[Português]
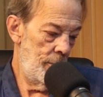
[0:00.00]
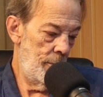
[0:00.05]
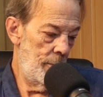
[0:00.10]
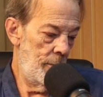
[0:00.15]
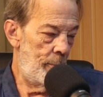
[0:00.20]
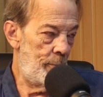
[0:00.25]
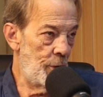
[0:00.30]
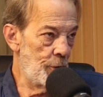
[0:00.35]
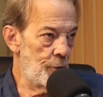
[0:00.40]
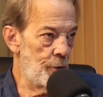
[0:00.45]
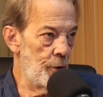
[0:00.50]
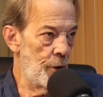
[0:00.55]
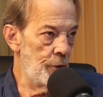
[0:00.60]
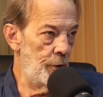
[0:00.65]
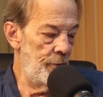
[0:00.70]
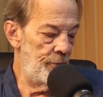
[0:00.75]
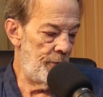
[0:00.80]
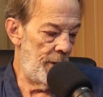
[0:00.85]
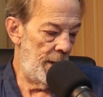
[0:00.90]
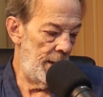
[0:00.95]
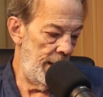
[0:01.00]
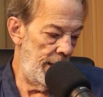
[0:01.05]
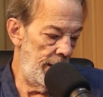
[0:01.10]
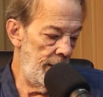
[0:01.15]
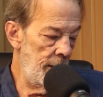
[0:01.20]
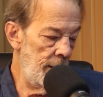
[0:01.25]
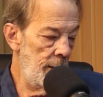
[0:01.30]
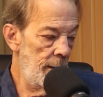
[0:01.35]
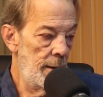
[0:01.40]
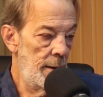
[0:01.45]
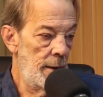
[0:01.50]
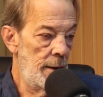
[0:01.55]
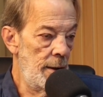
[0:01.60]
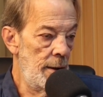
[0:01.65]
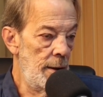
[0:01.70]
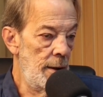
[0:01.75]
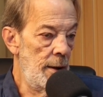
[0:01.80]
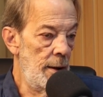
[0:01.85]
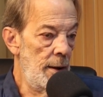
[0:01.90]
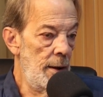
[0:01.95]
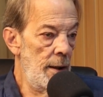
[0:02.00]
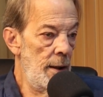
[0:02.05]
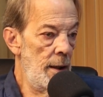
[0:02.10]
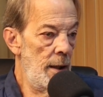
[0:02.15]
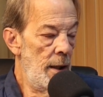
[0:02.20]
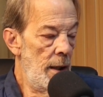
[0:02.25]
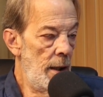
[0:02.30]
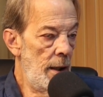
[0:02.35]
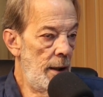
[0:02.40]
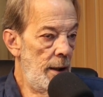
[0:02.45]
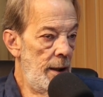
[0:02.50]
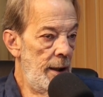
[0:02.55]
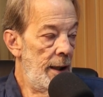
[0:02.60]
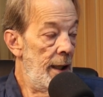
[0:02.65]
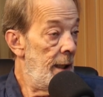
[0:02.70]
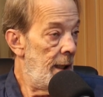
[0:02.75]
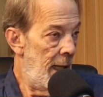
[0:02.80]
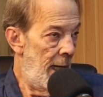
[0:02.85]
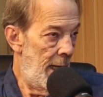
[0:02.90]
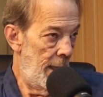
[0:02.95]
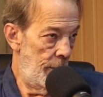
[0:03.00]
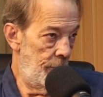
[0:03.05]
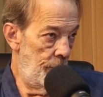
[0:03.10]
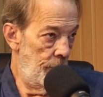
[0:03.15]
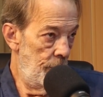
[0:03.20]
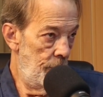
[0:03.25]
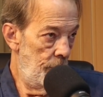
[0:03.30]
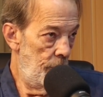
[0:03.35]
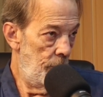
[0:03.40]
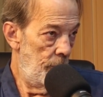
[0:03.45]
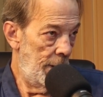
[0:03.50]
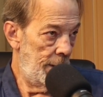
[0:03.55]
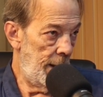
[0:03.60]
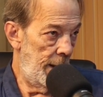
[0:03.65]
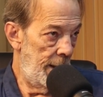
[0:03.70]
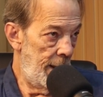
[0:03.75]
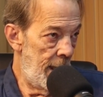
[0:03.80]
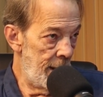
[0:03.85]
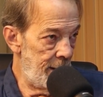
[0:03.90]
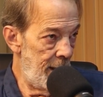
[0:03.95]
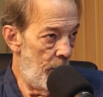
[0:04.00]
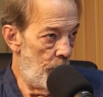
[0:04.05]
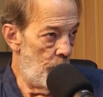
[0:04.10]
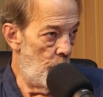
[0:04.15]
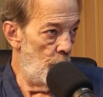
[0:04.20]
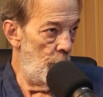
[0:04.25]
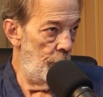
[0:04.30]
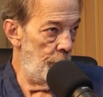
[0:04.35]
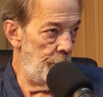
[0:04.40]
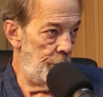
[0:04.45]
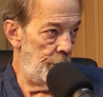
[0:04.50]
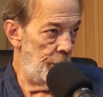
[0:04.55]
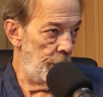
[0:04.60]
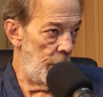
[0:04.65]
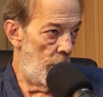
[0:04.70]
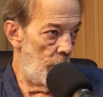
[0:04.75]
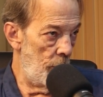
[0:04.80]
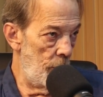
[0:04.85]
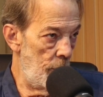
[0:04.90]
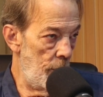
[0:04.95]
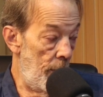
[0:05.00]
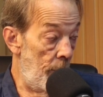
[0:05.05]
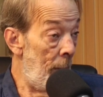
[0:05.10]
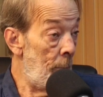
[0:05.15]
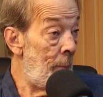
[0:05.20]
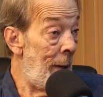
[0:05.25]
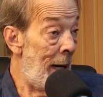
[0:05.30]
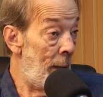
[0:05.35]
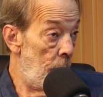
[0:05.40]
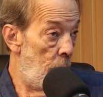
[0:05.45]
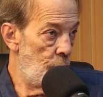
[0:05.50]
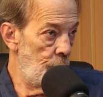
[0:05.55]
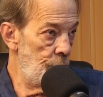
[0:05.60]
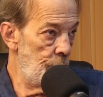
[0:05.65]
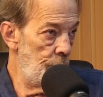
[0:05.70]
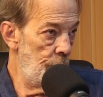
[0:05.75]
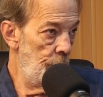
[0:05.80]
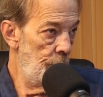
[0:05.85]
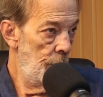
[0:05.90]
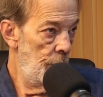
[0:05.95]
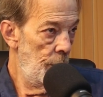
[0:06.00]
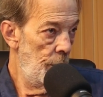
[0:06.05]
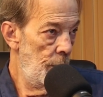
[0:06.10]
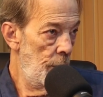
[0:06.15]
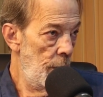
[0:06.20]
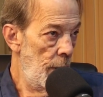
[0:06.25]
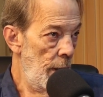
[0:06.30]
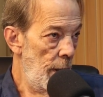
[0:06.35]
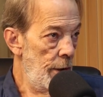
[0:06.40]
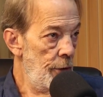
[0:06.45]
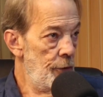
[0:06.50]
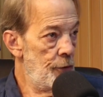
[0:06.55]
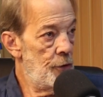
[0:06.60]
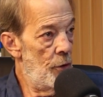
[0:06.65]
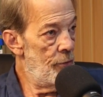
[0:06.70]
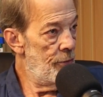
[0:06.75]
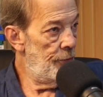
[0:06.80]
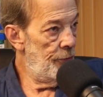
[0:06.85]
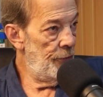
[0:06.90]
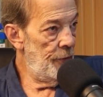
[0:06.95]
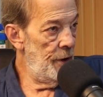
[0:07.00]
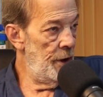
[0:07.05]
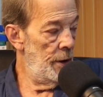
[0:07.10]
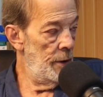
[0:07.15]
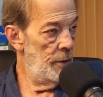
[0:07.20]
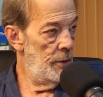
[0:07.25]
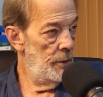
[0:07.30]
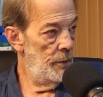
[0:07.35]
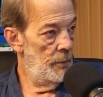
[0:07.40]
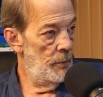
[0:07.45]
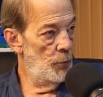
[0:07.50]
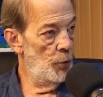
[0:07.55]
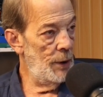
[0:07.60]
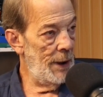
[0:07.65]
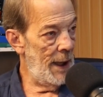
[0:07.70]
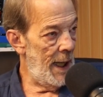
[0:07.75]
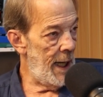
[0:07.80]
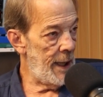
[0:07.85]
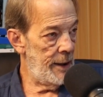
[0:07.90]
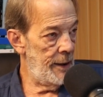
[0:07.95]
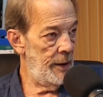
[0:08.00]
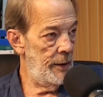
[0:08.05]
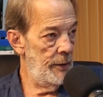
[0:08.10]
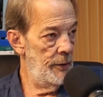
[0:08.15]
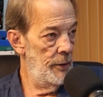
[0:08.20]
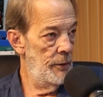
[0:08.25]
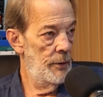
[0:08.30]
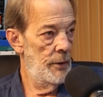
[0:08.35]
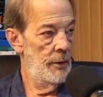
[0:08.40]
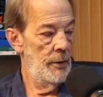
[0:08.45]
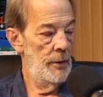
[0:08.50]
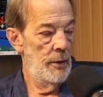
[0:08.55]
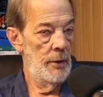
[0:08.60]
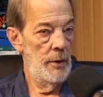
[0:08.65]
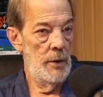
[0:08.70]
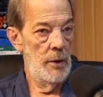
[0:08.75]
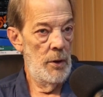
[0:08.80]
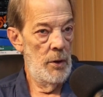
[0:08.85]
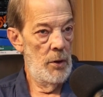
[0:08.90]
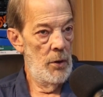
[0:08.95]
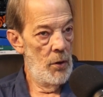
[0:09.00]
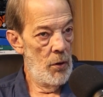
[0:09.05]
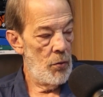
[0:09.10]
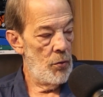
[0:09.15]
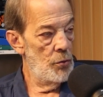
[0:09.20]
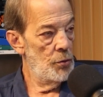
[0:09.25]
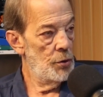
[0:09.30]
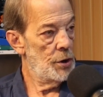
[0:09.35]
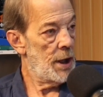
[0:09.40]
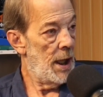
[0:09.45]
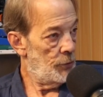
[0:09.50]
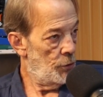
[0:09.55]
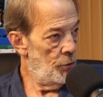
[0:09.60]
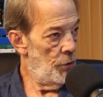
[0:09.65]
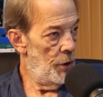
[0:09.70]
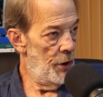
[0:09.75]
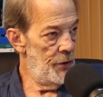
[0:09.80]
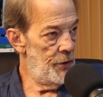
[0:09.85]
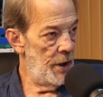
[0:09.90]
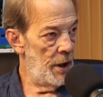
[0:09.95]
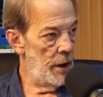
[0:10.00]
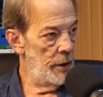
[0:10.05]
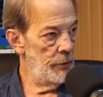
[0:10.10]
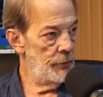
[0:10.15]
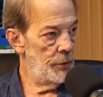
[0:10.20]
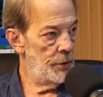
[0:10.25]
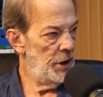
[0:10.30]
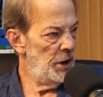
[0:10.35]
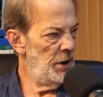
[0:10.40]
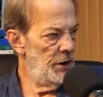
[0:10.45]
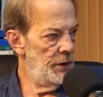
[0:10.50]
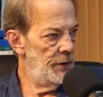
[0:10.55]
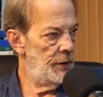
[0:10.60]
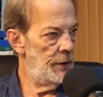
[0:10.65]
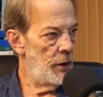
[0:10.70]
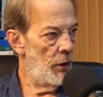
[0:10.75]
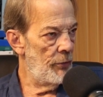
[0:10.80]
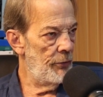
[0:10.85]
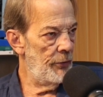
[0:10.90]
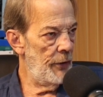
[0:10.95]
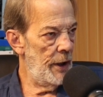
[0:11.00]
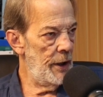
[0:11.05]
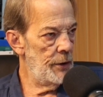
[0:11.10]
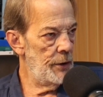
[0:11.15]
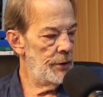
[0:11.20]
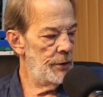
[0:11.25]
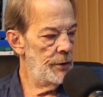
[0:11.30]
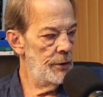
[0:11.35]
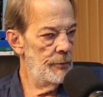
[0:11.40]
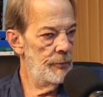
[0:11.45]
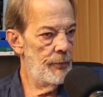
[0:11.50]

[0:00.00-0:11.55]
a pessoa que eu lhe falei, e Ricardo bateria. Essa é a bolha original, a Bubbles. Isso eu vi, moleque, com uns 14 anos, 15 talvez,